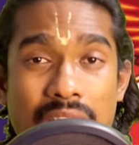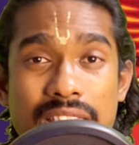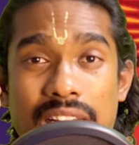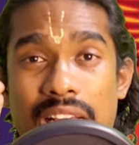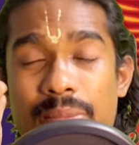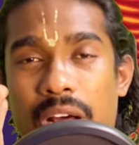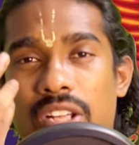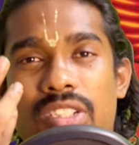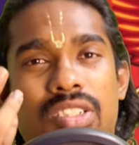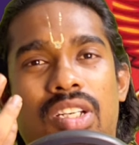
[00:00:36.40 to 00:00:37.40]
అసలు ఏం
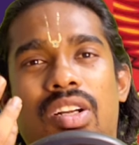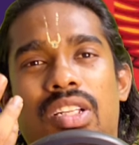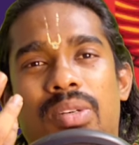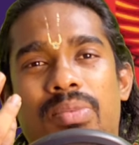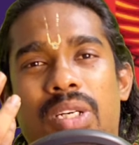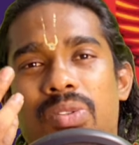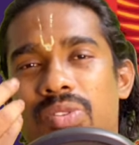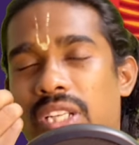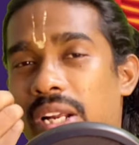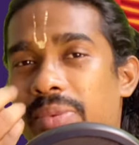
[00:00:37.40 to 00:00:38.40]
ఆలోచిస్తారో అర్థం కాదు
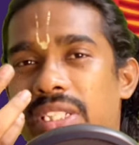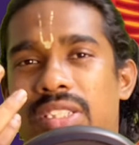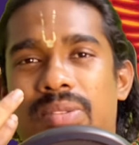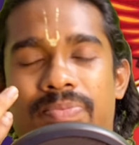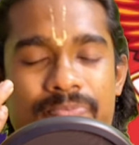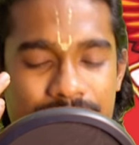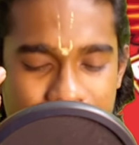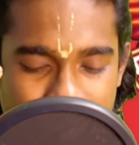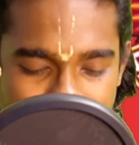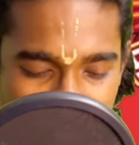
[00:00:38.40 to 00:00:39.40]
సరే మీ ఇష్టం
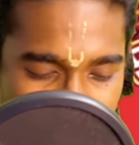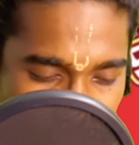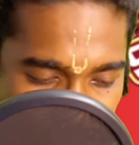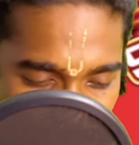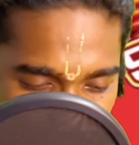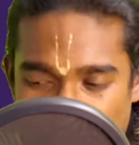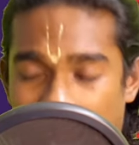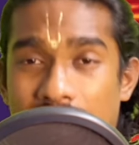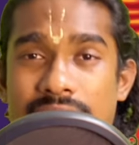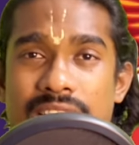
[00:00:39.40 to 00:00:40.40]

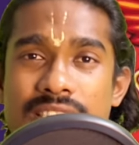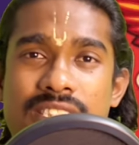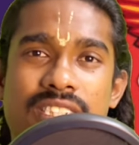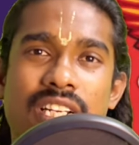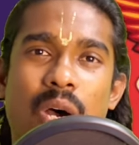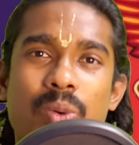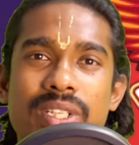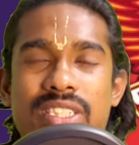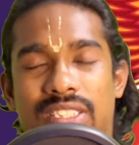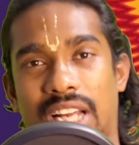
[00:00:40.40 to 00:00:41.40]
అండ్ ఎస్ నౌ
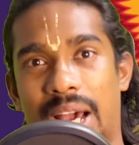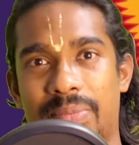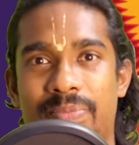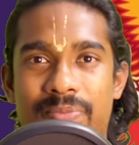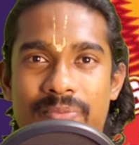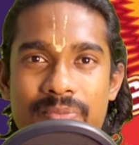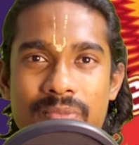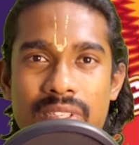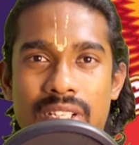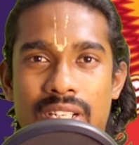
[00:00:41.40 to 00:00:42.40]
ఇట్స్ టైమ్
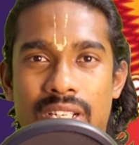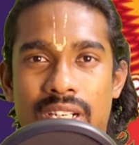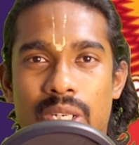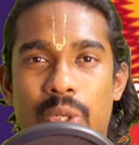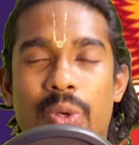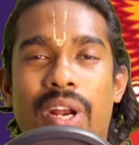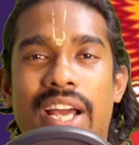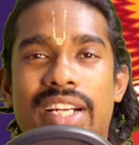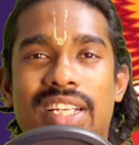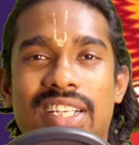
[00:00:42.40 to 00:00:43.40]
టు
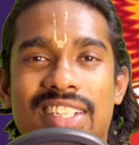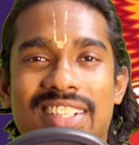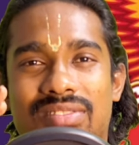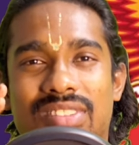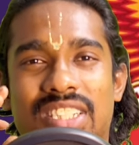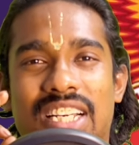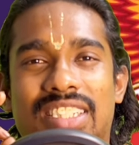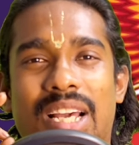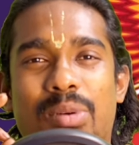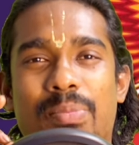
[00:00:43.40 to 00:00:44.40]
యునైట్
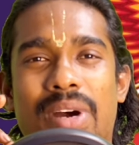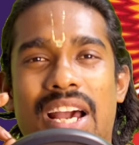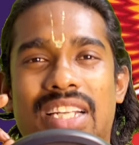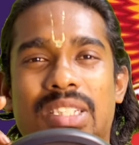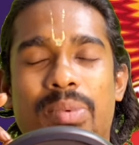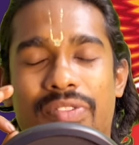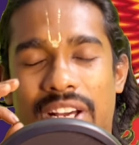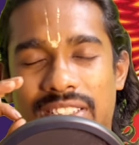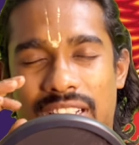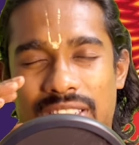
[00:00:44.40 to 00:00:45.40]
సిఎస్కే ముంబై ఆర్సీబీ
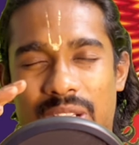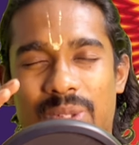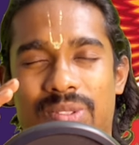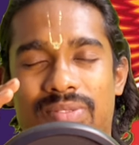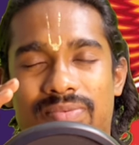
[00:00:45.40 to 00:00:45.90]
ఫ్యాన్స్ అందరూ